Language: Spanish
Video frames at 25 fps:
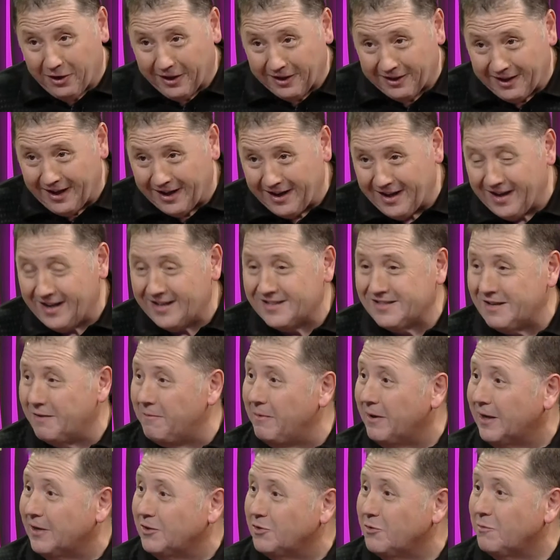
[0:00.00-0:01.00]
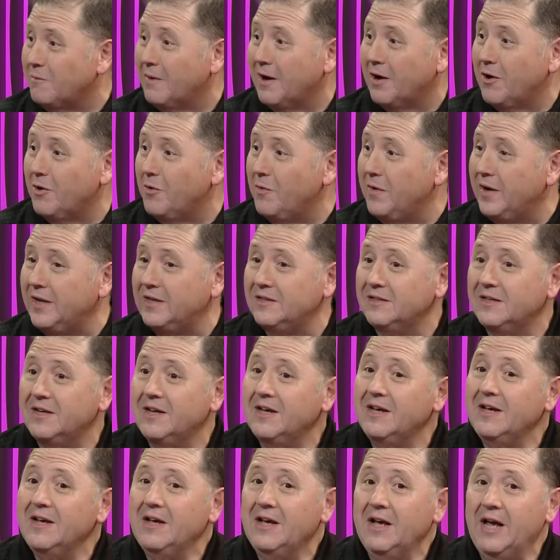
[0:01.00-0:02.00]
que están en el ensamble, que son más jóvenes,
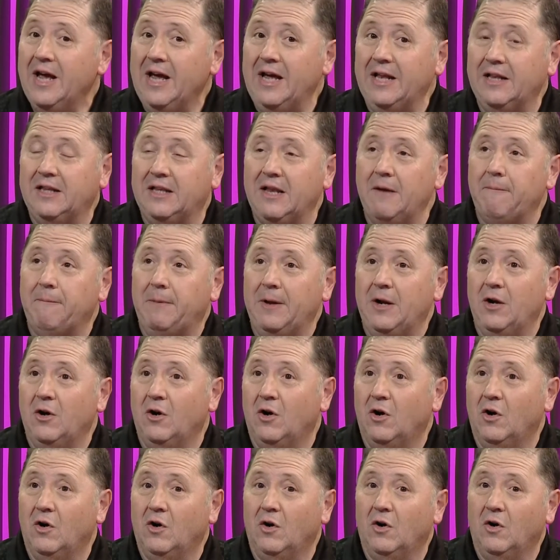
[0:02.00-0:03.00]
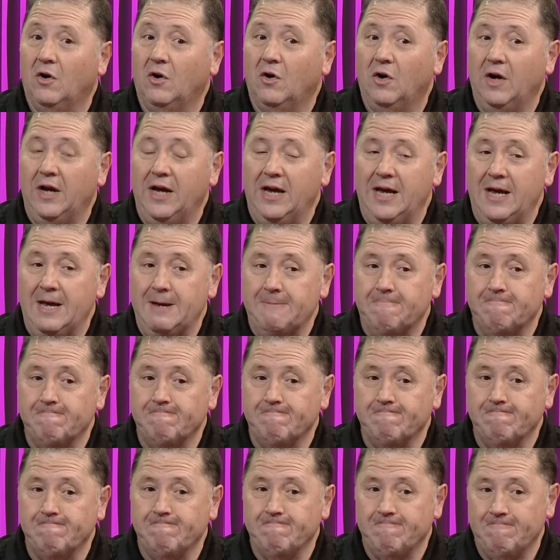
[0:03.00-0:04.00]
este, pero
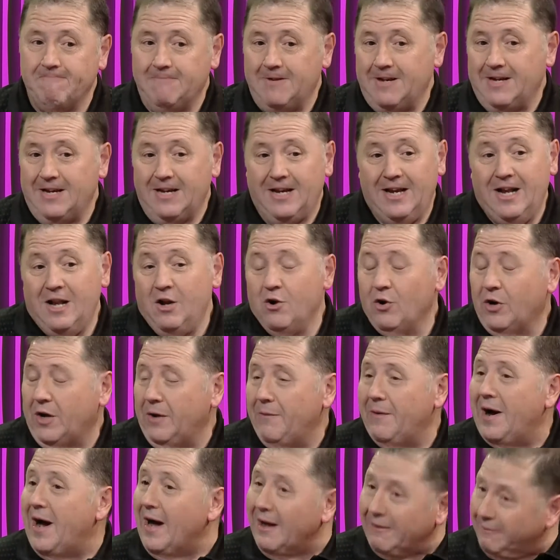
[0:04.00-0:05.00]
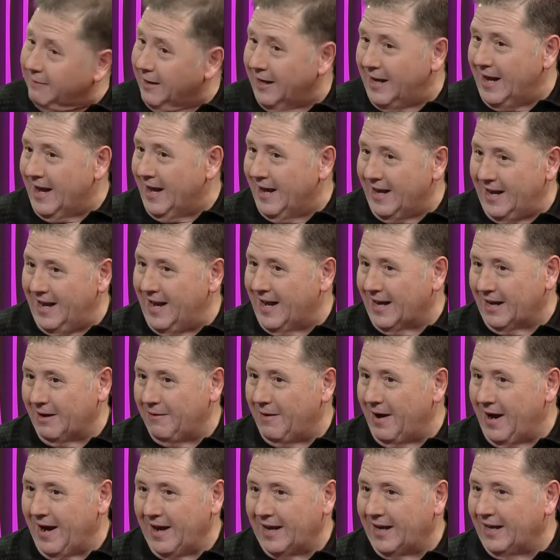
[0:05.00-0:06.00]
em, es lo que va, es la, que
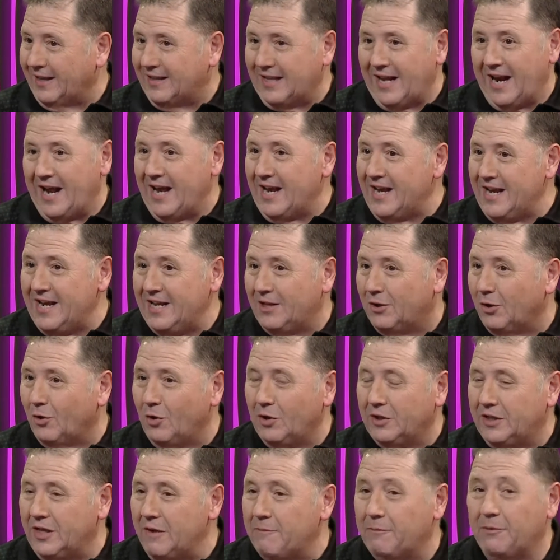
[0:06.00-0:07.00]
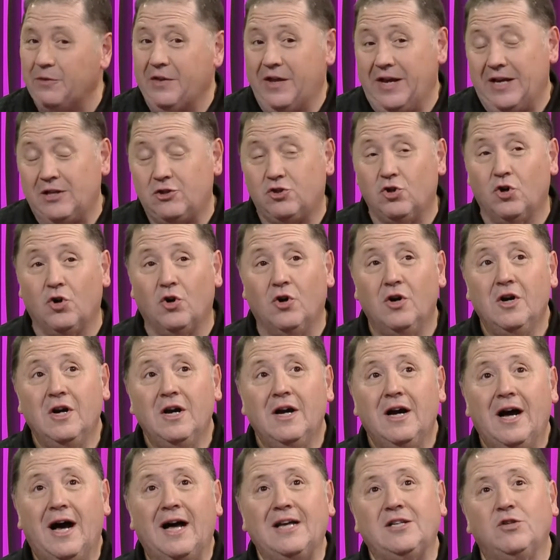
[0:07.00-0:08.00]
va, hay que estar ahí todo el tiempo. De hecho,
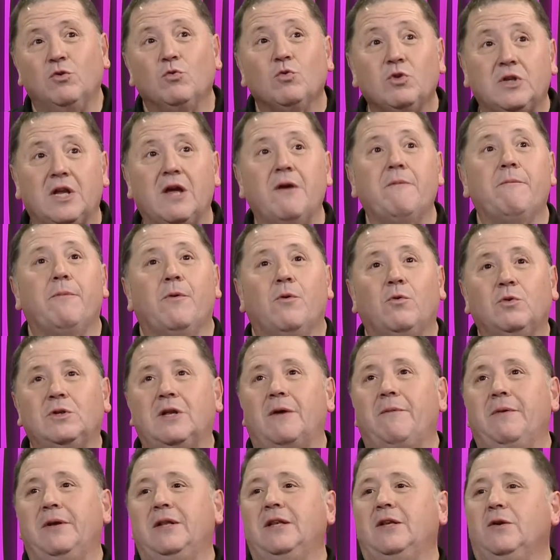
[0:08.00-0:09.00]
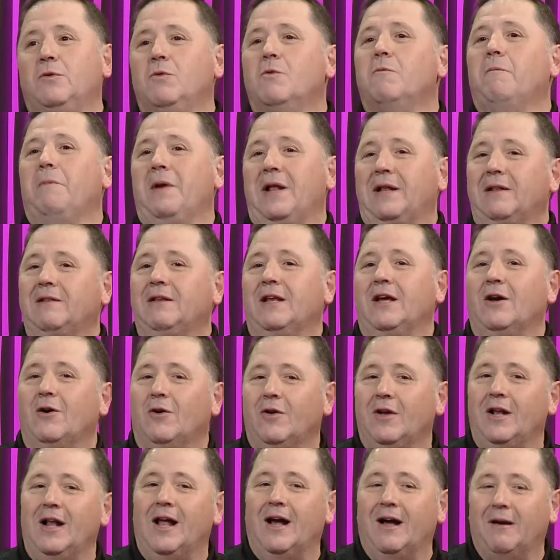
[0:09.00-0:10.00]
hace un tiempo justamente hubo un planteo
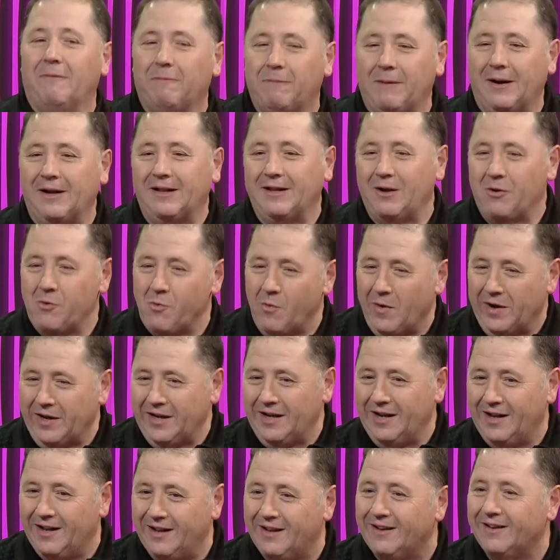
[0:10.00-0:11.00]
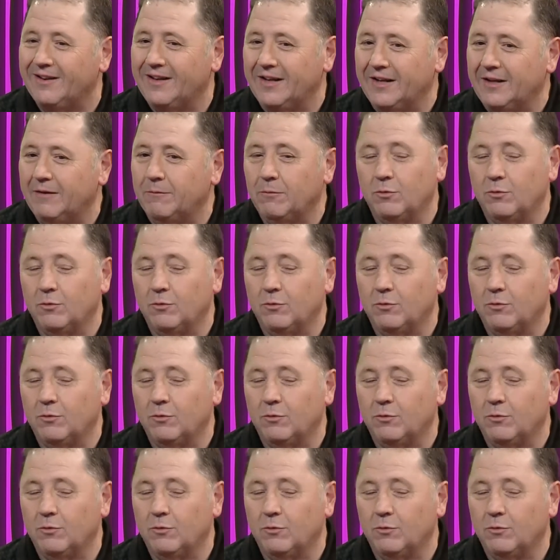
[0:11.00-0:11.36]
de la parte juvenil, de,